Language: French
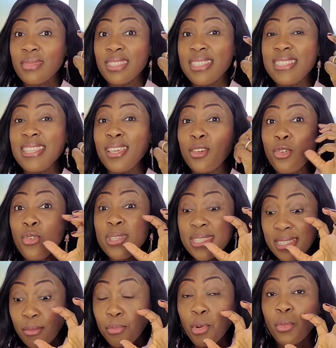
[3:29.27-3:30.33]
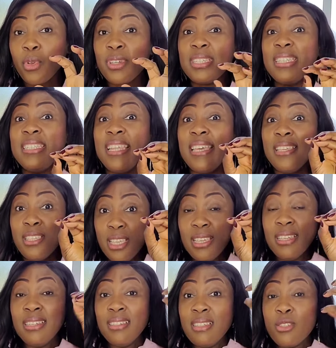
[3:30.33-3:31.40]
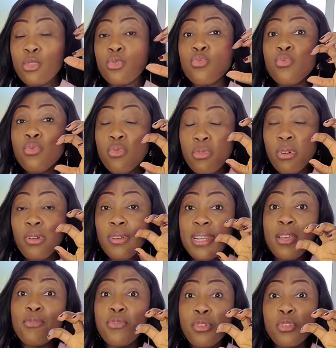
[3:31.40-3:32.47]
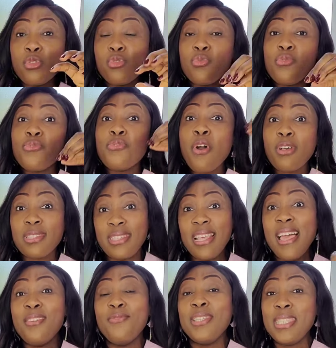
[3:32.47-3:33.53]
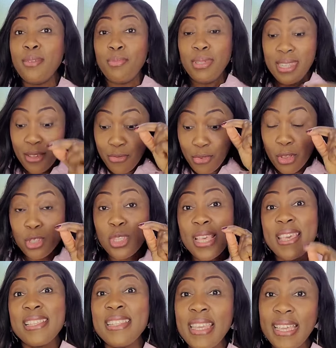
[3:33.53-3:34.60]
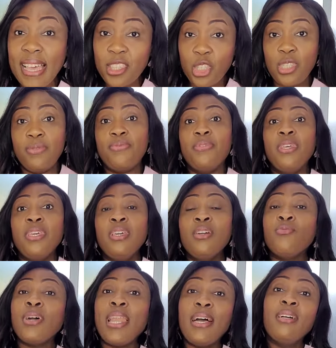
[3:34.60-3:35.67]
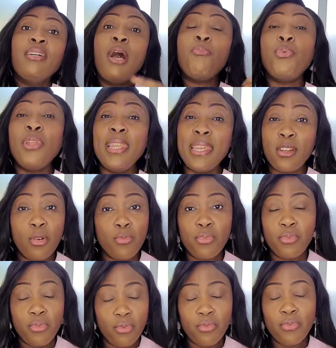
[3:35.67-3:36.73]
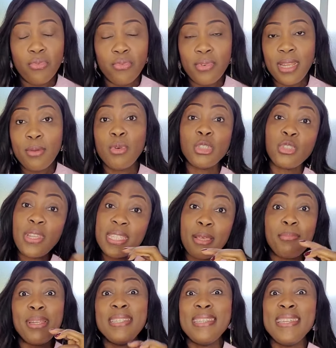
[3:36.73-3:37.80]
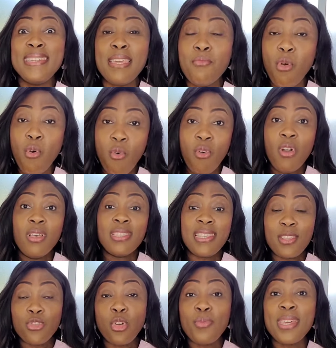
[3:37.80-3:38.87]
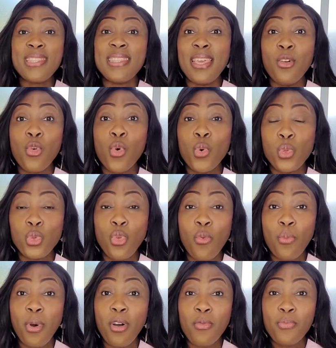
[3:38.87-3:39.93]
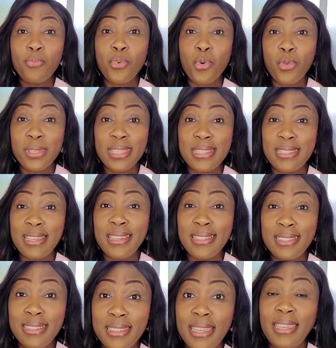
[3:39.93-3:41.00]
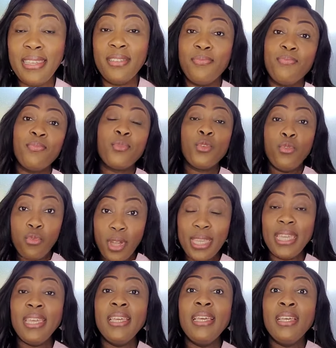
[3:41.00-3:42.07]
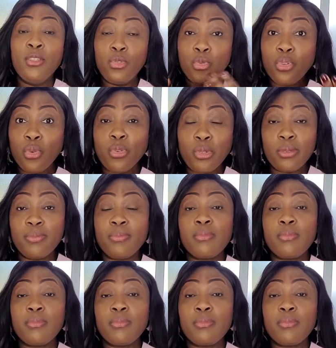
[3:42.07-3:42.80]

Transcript: c'est que simplement, il est sous euh, l'influence d'une force invisible, des forces négatives. Voilà, appelez-les comme vous, voulez. Moi, je les appelle des démons. Cet homme était hautement possédé. Vous voyez Donc,